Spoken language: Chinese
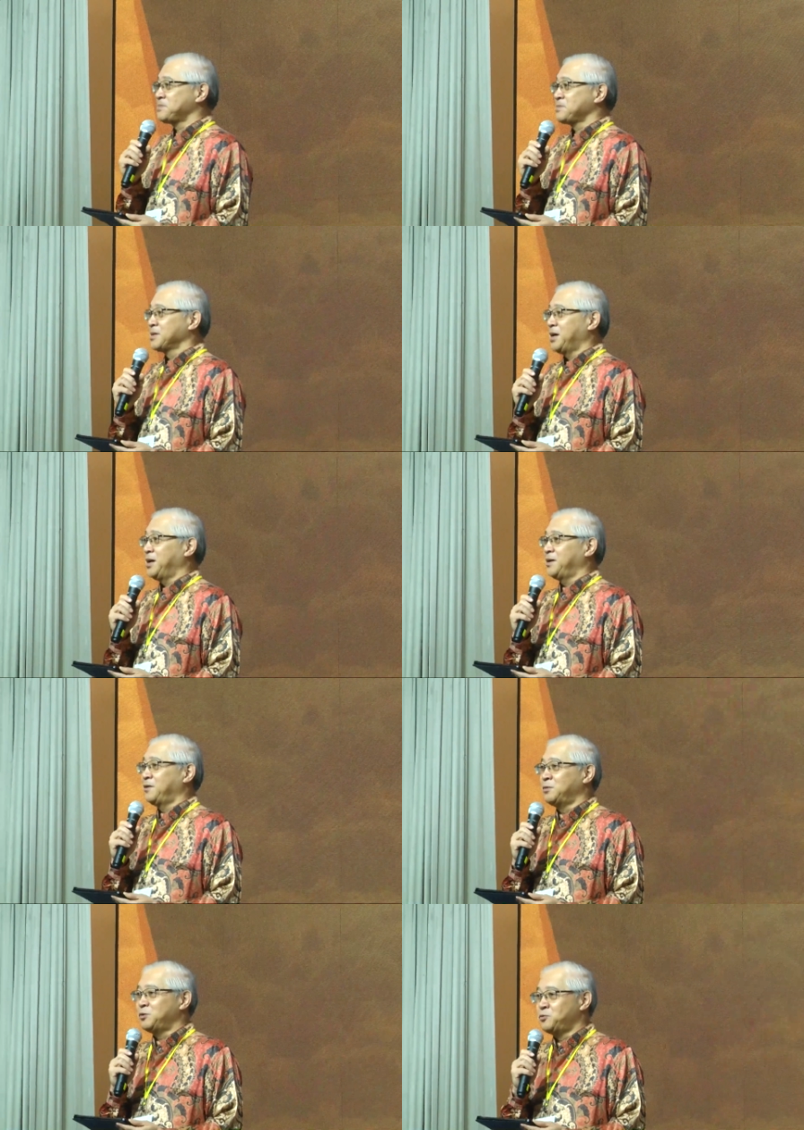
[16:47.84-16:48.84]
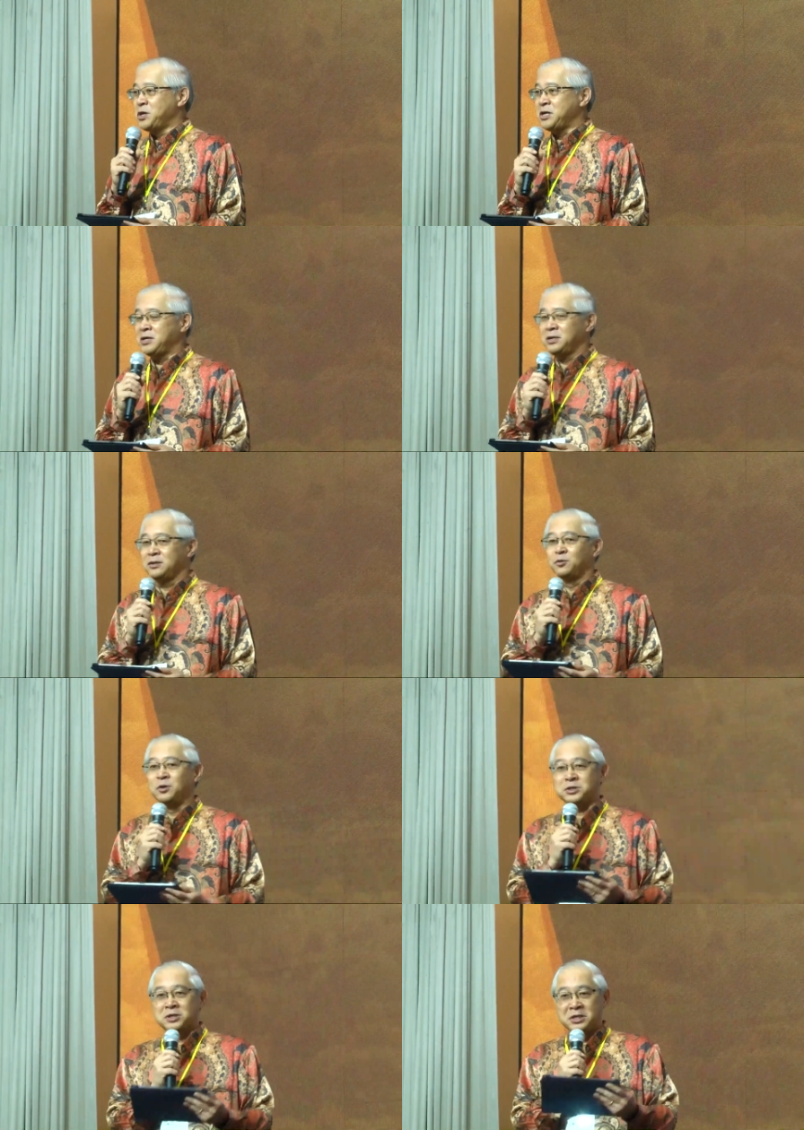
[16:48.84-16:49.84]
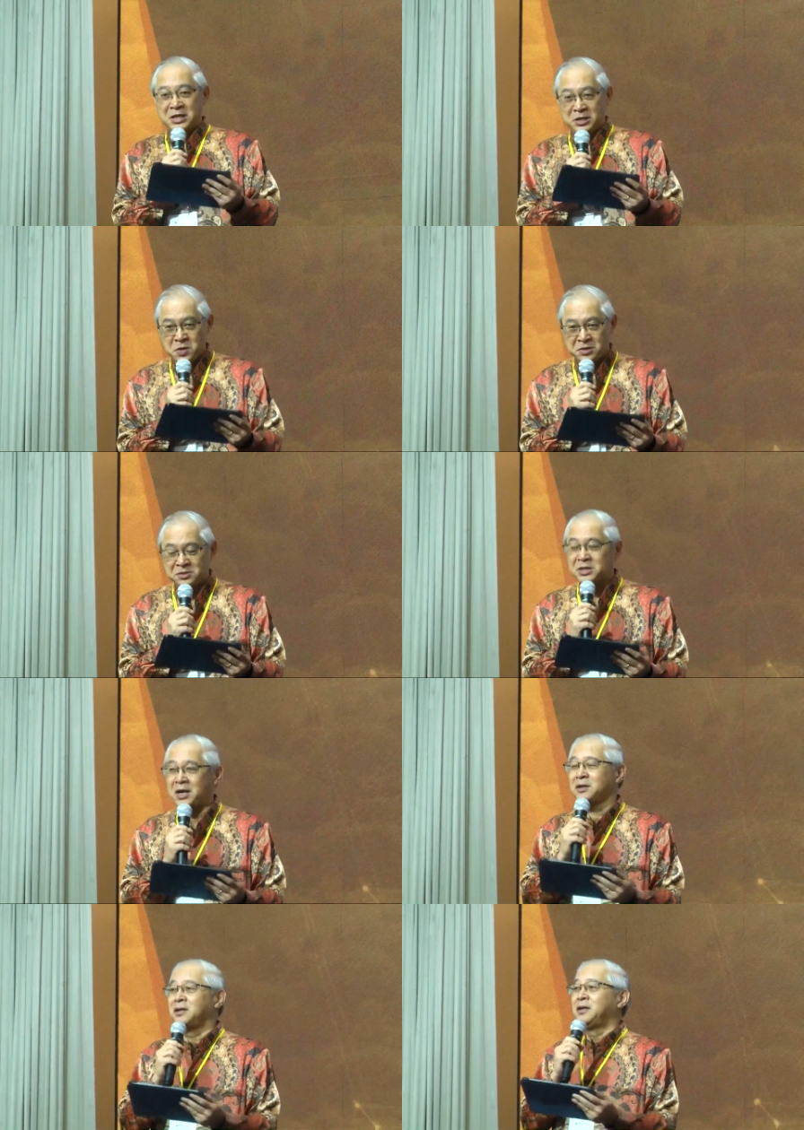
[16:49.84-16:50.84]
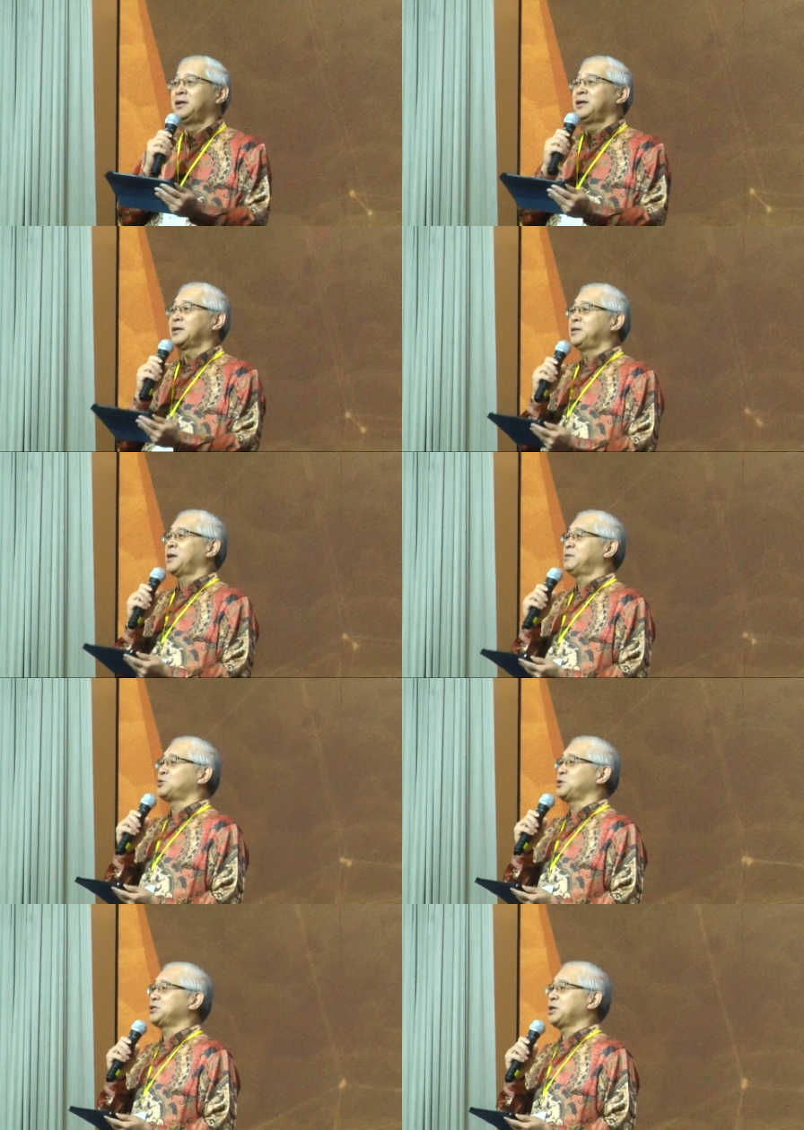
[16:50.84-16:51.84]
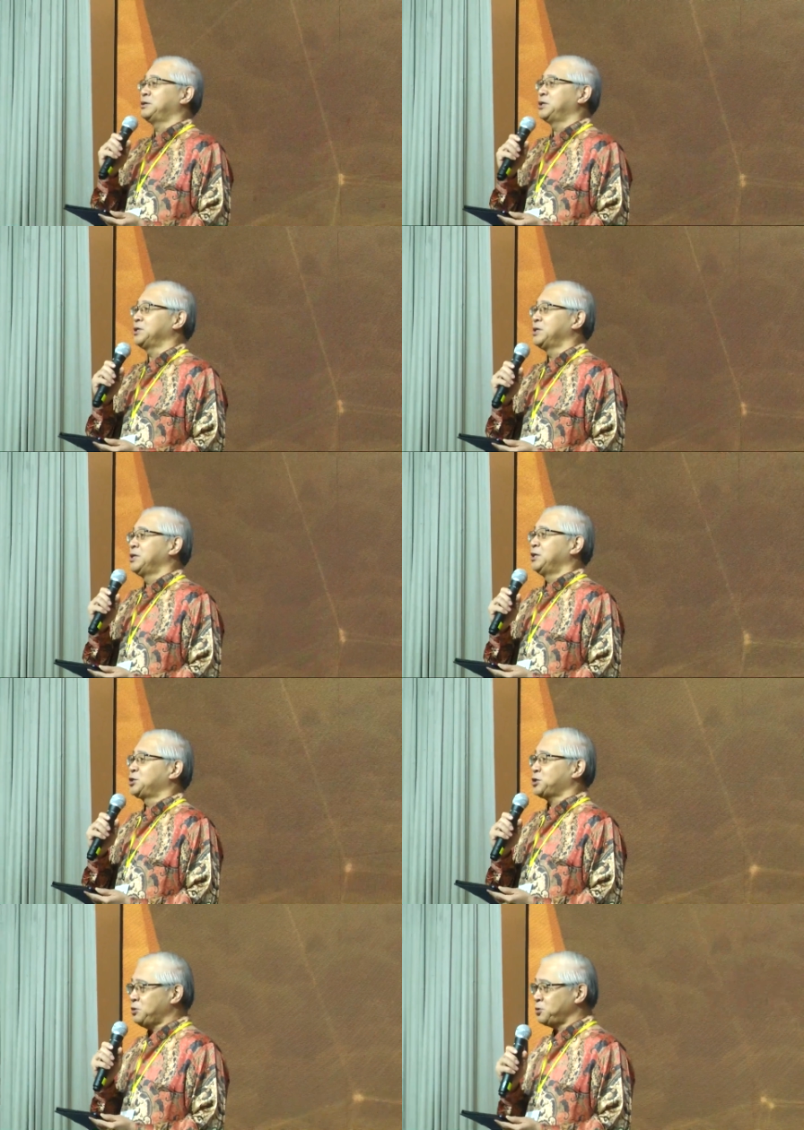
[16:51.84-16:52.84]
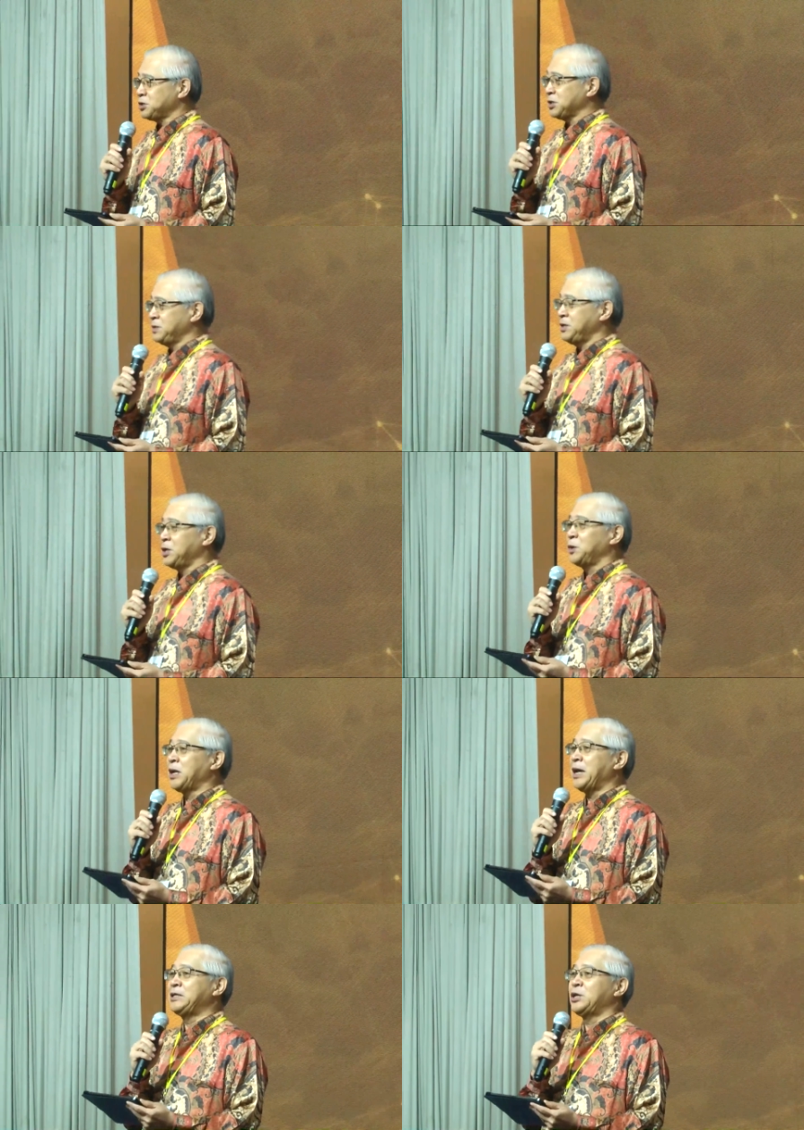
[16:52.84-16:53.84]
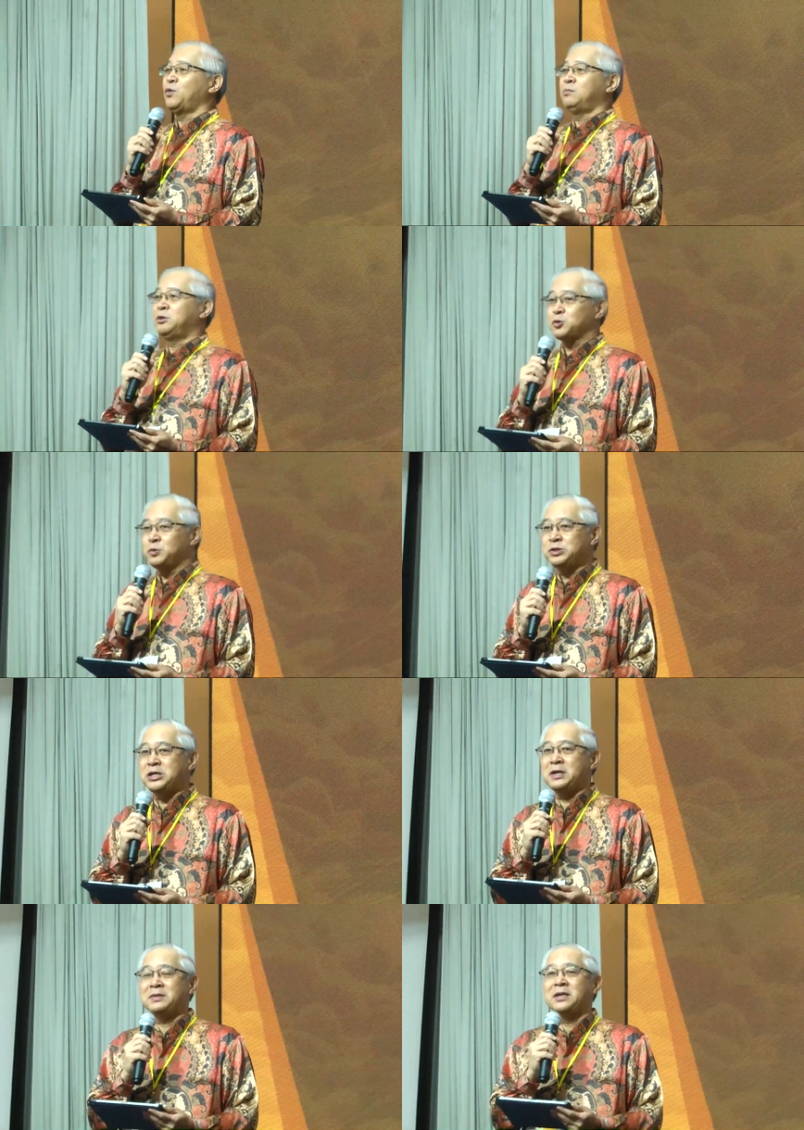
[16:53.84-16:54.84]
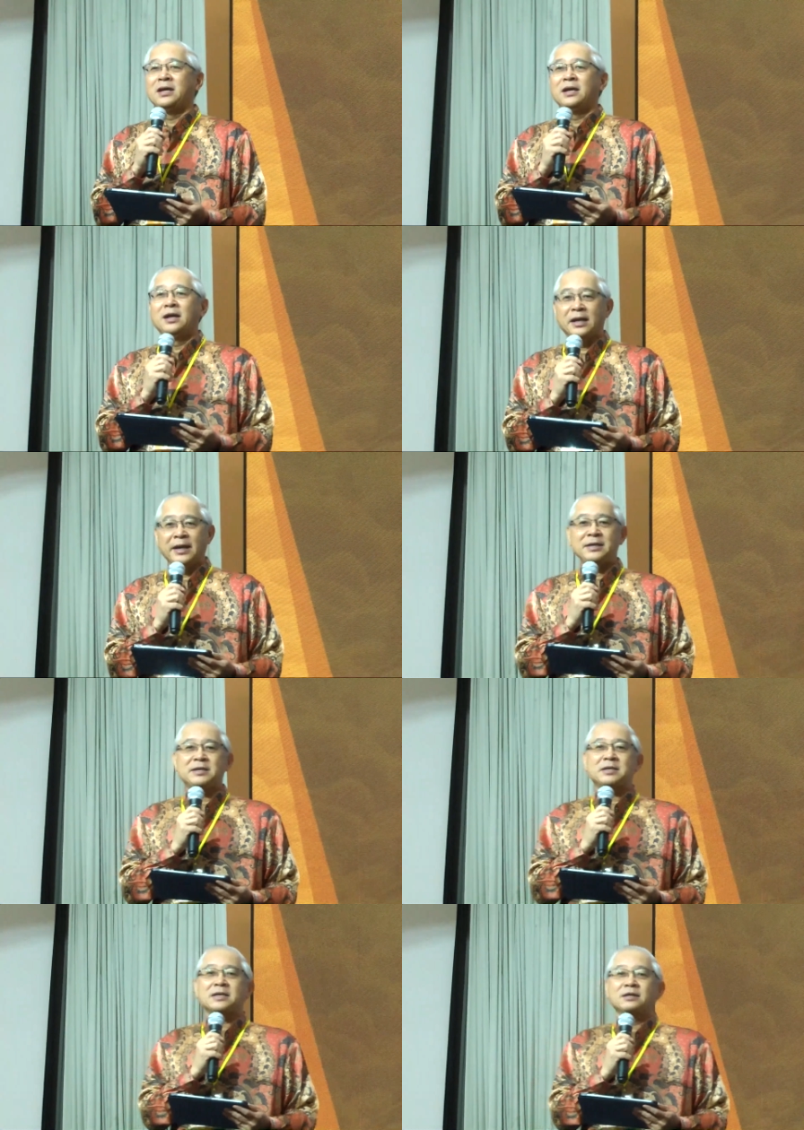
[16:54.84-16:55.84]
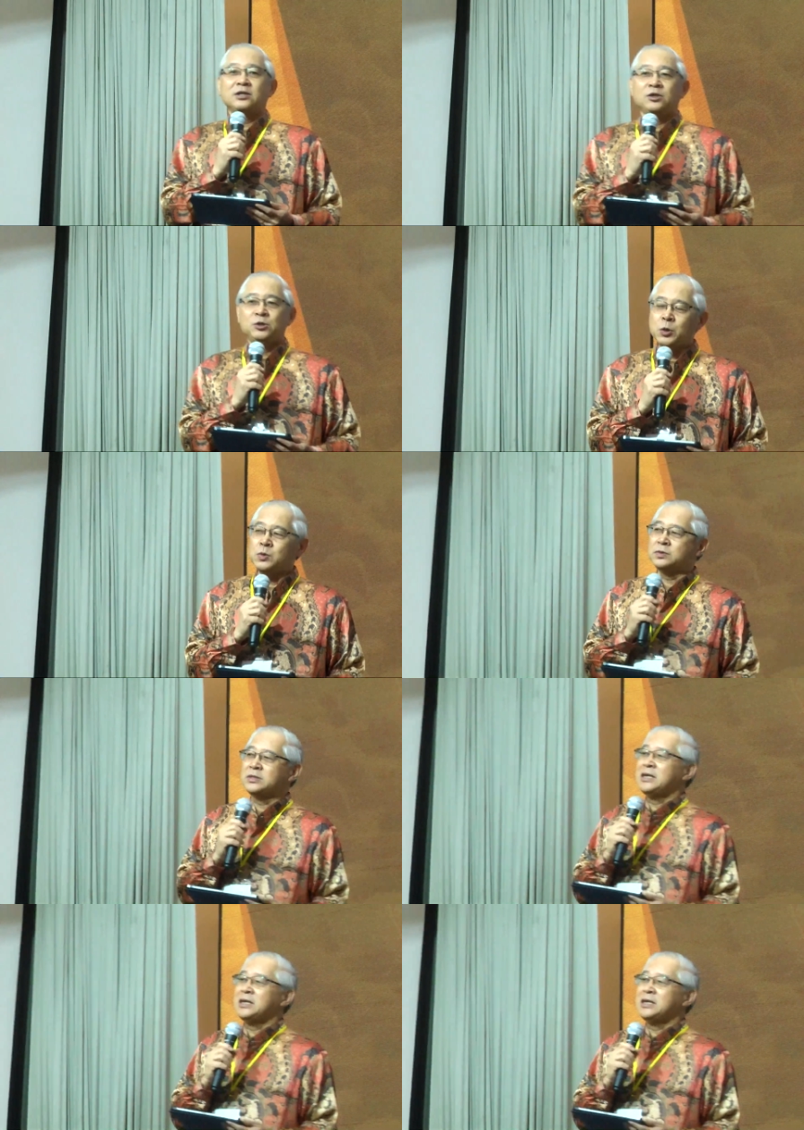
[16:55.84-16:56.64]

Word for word: 啊，我们为无论是林院长跟他学校的神学生能够来到我们中间来用。